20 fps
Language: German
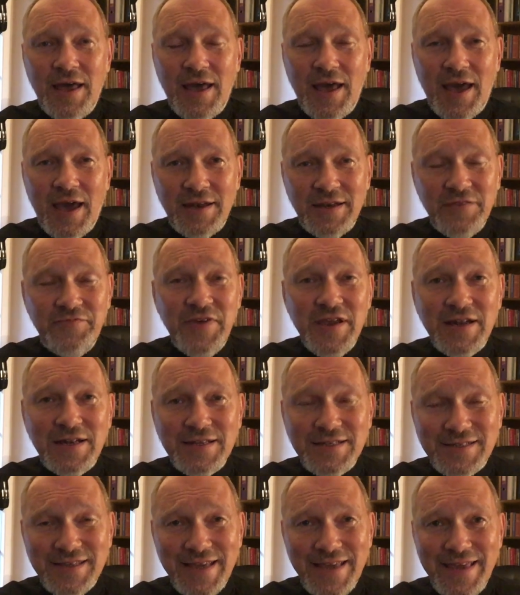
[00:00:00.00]
eine
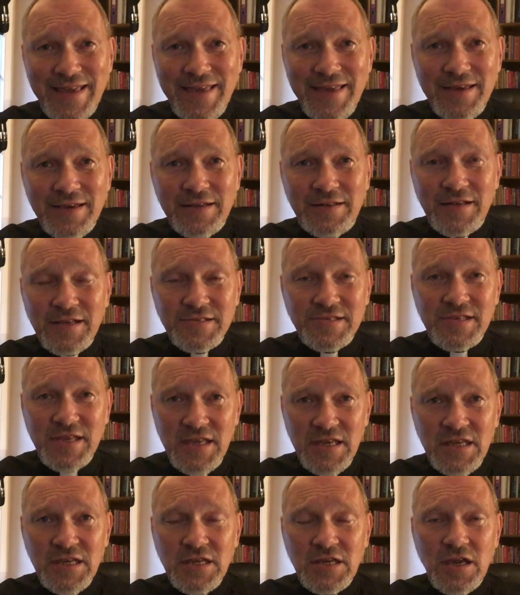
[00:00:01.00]
wirkliche Ehe, dass
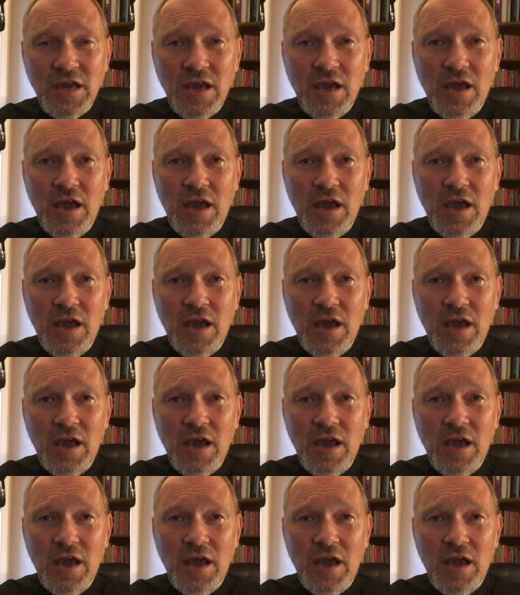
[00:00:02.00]
ich